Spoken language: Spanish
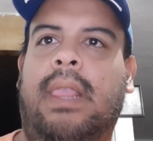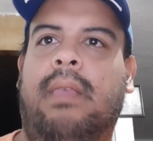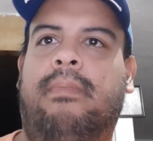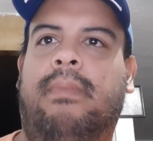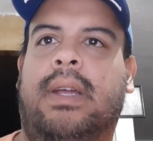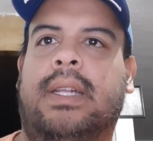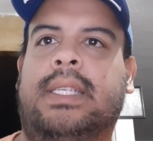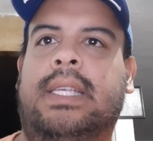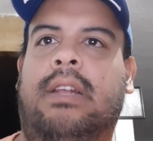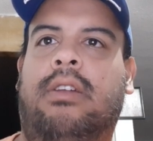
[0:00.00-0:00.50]

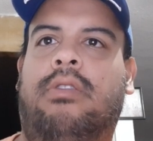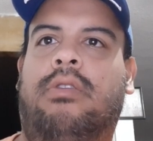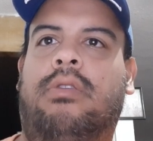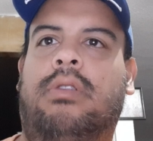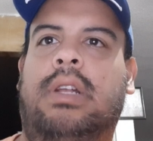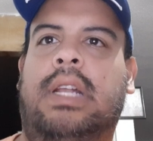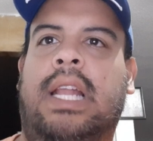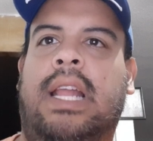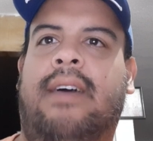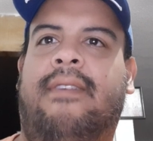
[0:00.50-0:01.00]

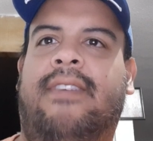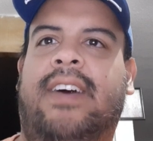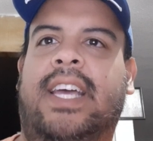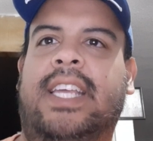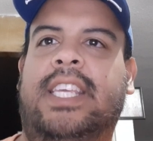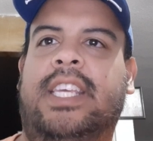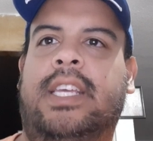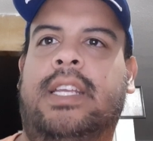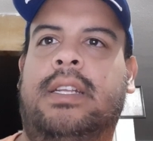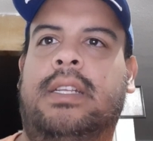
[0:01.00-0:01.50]
Marcelo
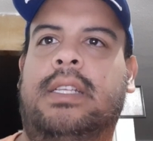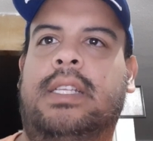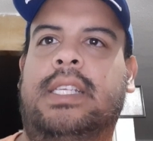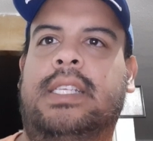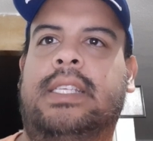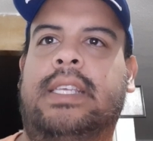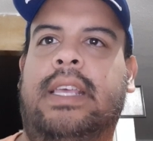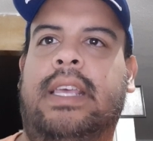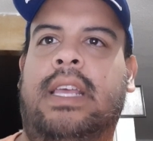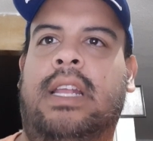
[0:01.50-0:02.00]
Lavallen
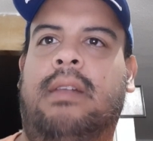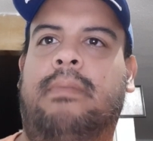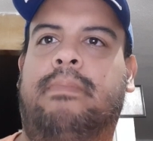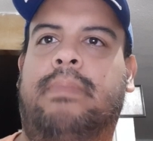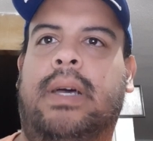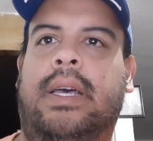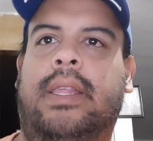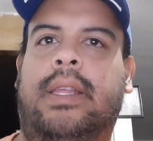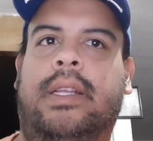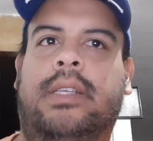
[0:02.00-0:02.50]
dice, el
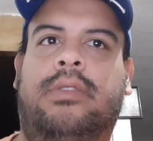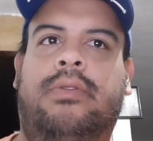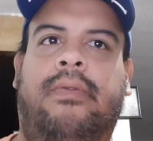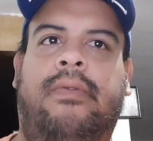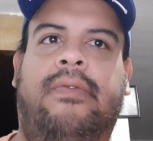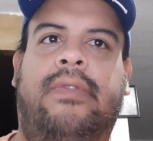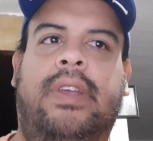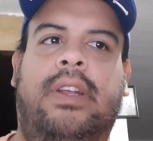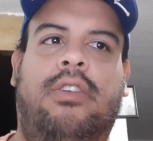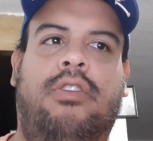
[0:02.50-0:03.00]
padre es
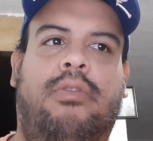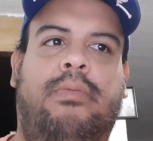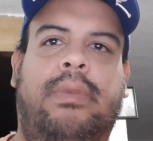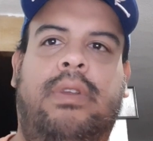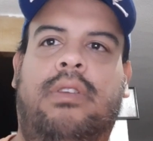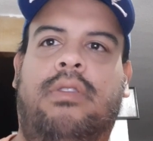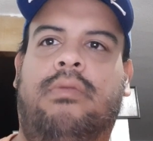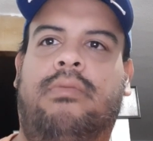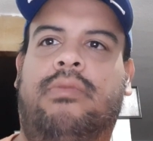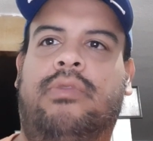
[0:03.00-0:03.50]
un
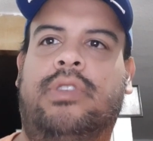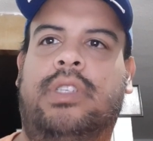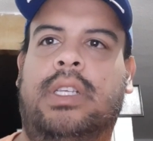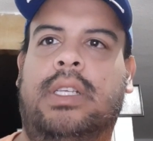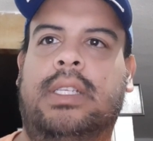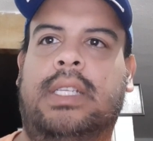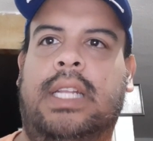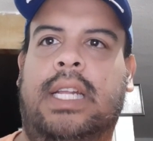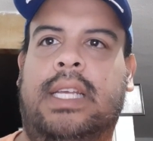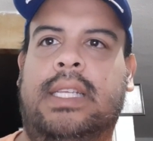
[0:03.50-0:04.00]
fenómeno,
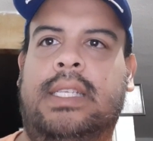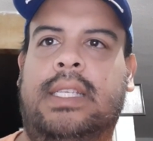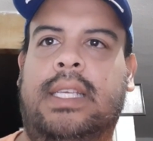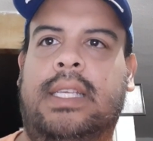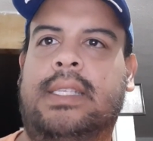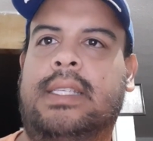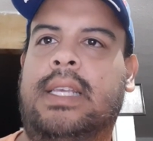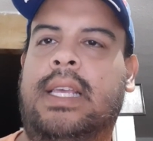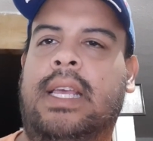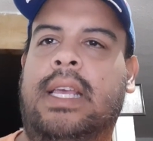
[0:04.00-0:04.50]
muchas
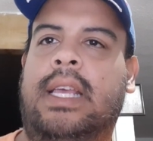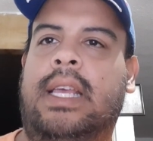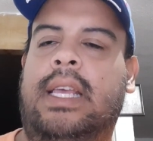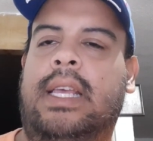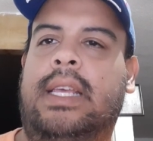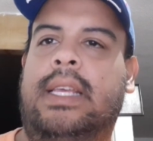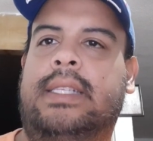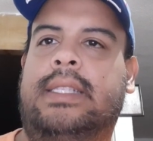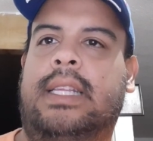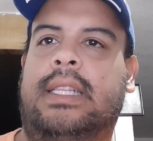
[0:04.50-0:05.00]
gracias.
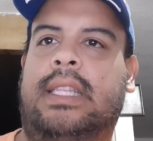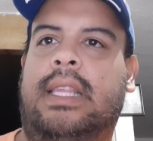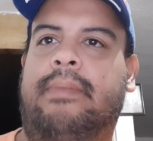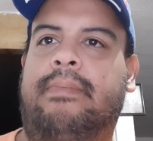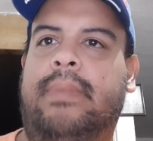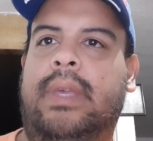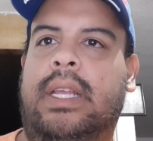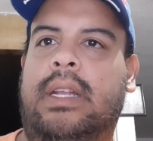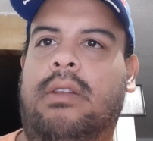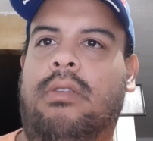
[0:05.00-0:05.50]
Está
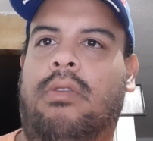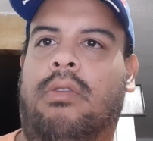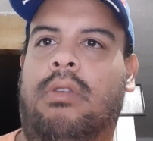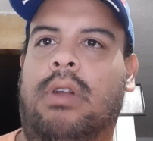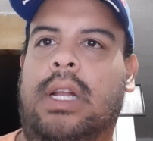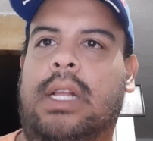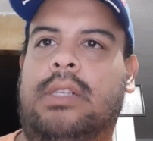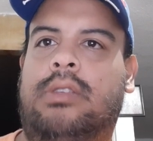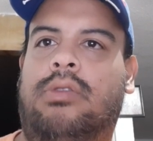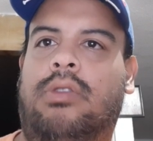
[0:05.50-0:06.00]
también,
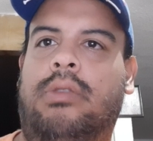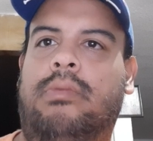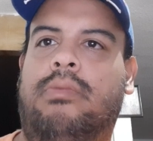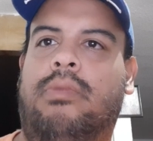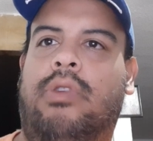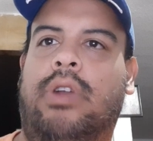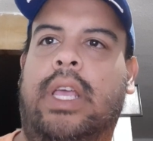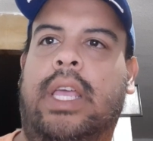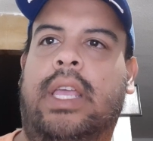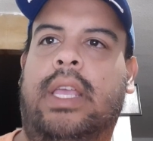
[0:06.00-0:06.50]
hola, soy
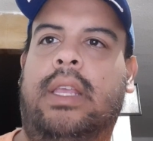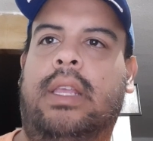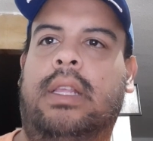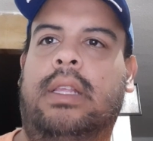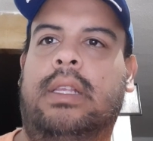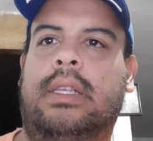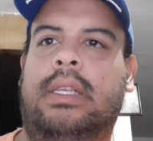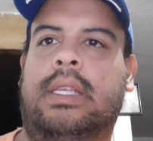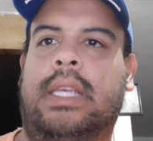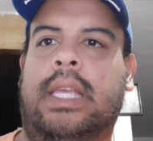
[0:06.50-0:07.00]
Moré,
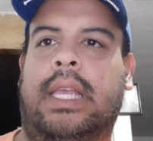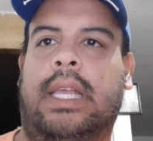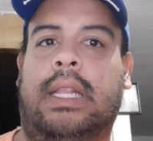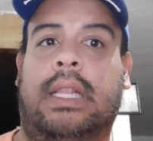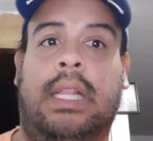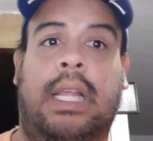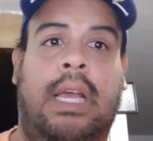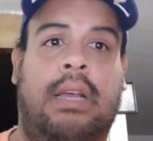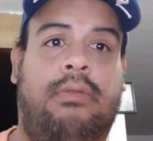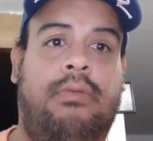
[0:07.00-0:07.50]
que
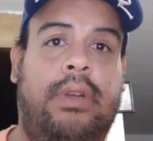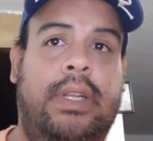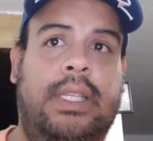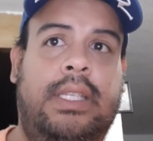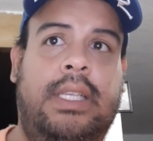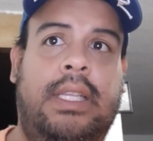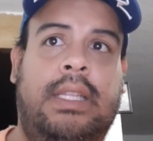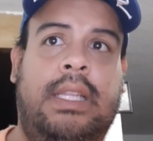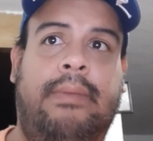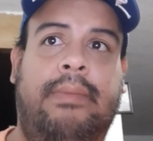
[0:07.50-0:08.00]

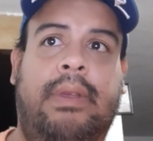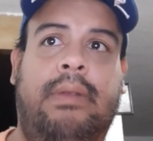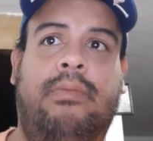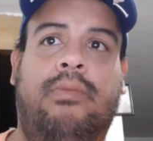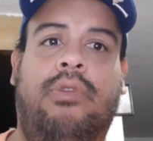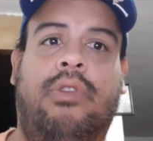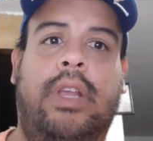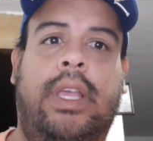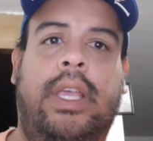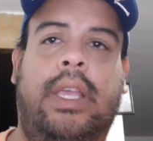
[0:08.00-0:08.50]
acuérdense también
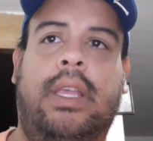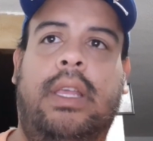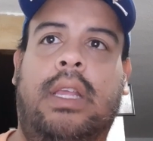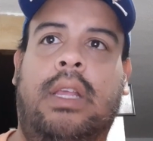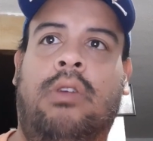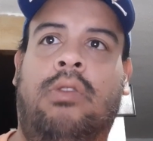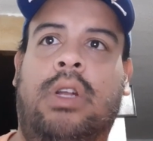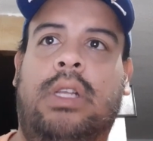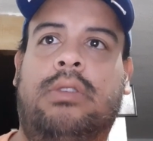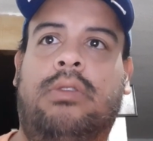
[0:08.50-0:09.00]
Moré,
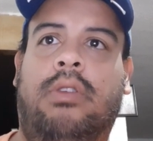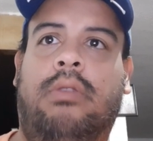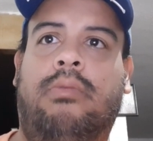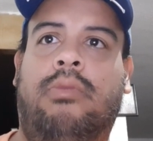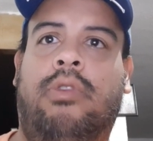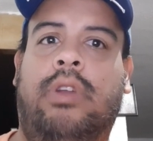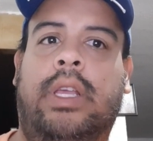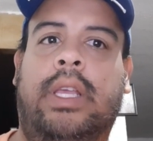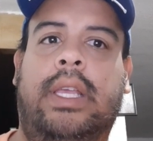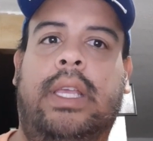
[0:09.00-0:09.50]
hola, soy
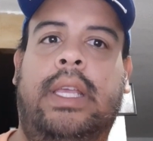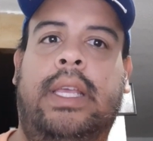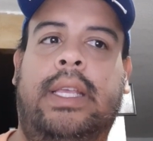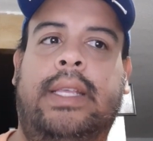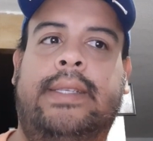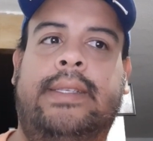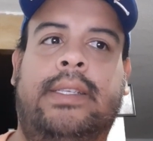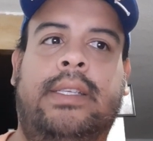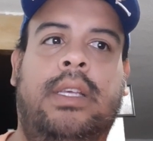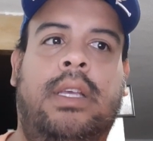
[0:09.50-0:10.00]
Moré,
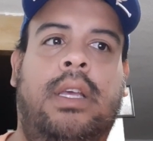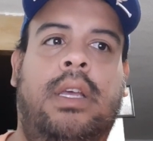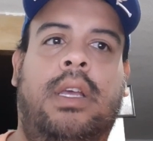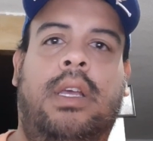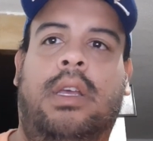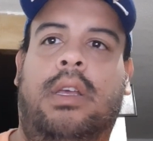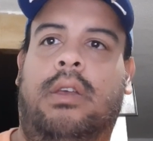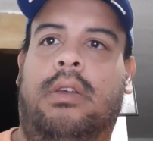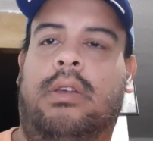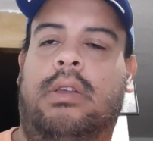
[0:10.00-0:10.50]
es
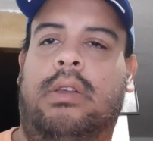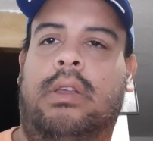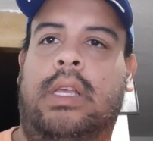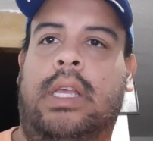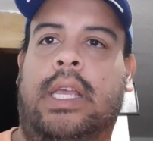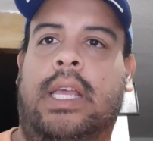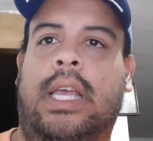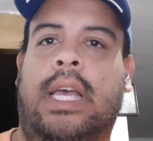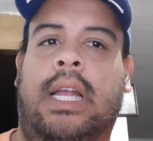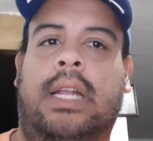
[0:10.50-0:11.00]

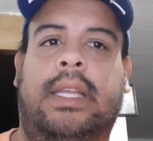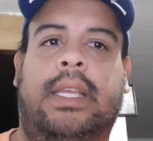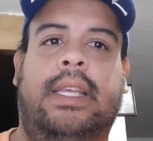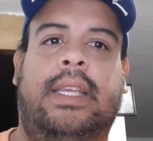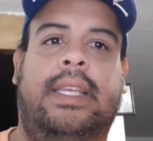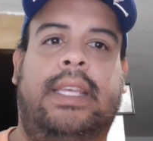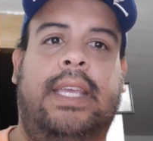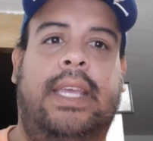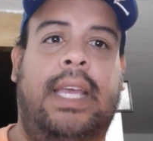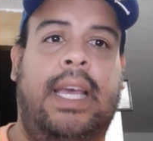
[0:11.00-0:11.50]
eh,
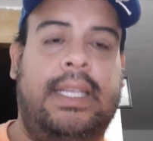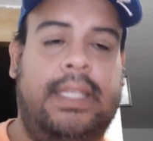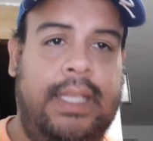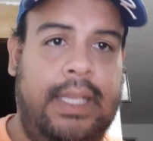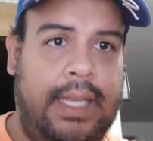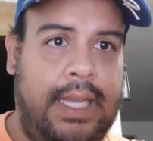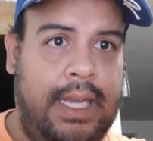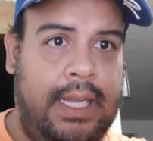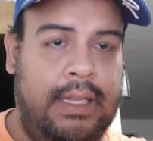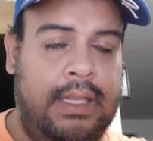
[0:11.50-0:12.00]
alguien que
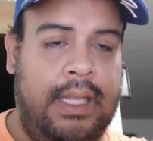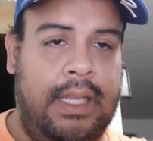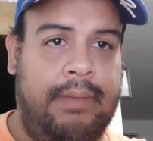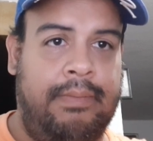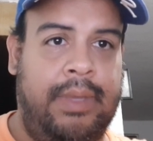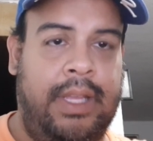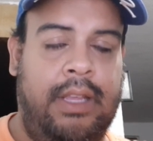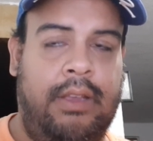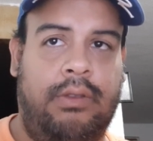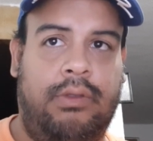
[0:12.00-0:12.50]
hace eh,
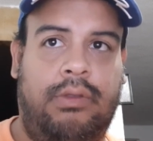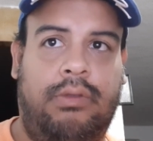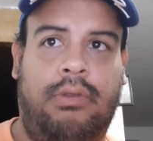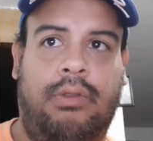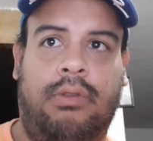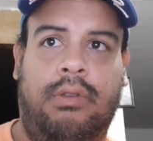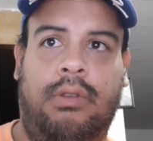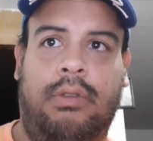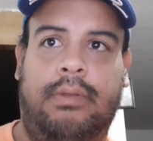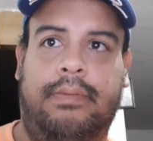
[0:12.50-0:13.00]
videos
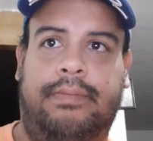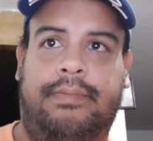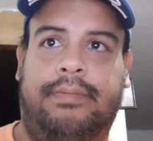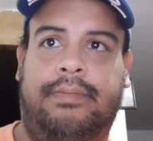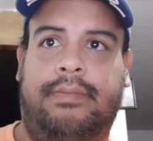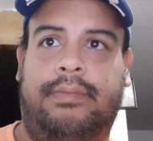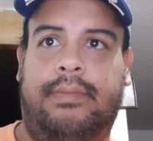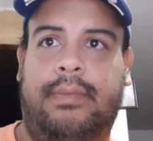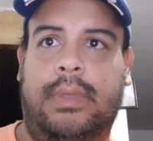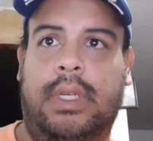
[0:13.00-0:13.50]
con,
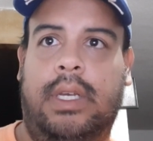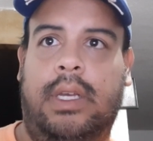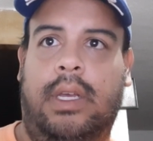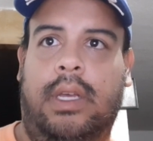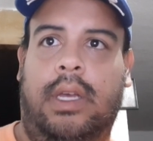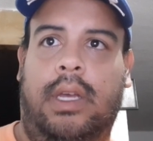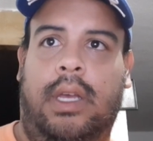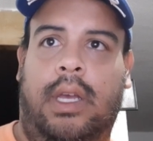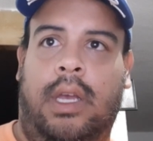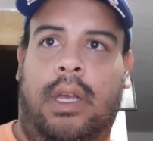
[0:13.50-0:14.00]

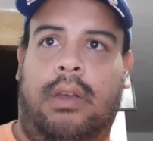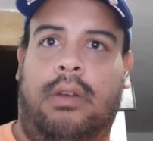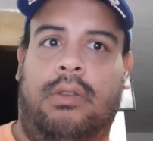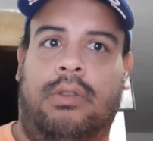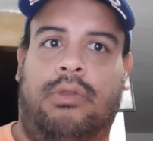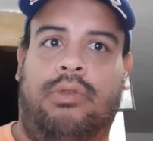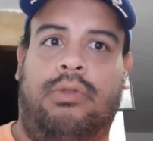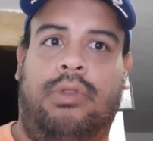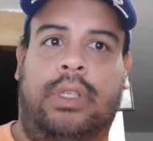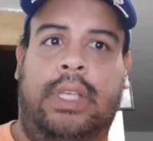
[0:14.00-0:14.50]

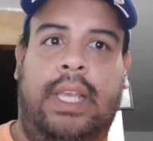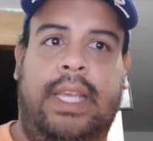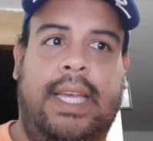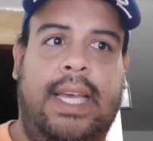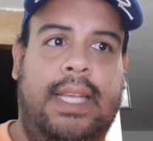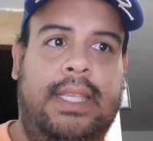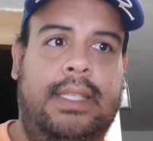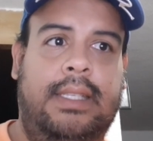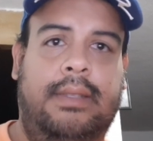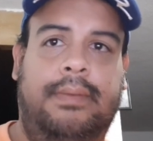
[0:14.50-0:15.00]
con sus
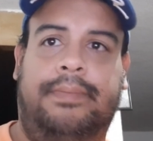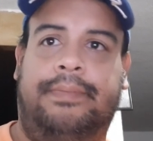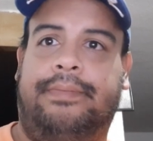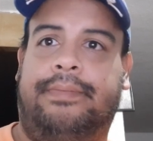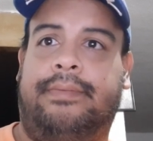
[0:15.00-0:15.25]
hijas